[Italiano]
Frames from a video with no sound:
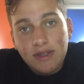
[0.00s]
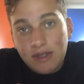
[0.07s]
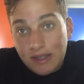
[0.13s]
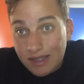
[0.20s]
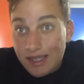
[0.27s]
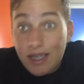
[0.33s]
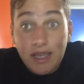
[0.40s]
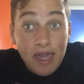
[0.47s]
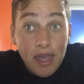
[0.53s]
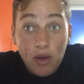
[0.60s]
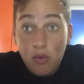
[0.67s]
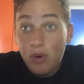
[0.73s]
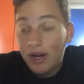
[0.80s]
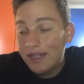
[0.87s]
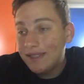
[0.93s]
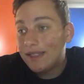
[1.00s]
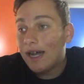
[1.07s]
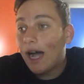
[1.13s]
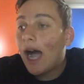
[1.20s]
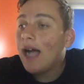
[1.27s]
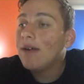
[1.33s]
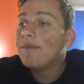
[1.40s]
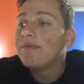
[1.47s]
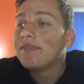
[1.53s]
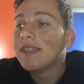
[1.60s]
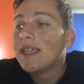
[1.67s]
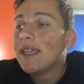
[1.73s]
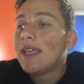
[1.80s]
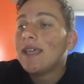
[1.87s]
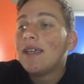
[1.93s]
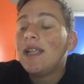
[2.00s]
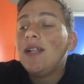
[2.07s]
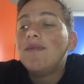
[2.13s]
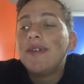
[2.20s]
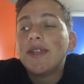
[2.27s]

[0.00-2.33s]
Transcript: che, che qualità. Il